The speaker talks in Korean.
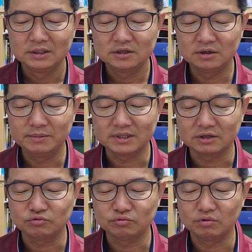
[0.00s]

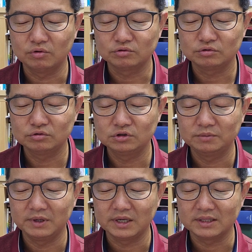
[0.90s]
금에다 두고
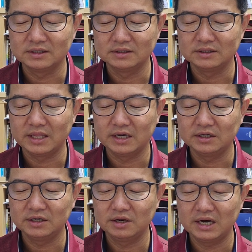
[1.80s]
순금에게 너는 내
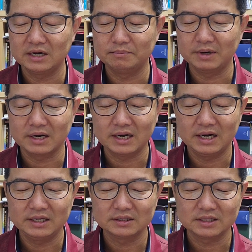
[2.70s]
의뢰하는 바라
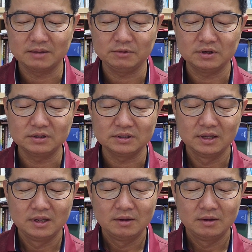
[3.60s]
하였다면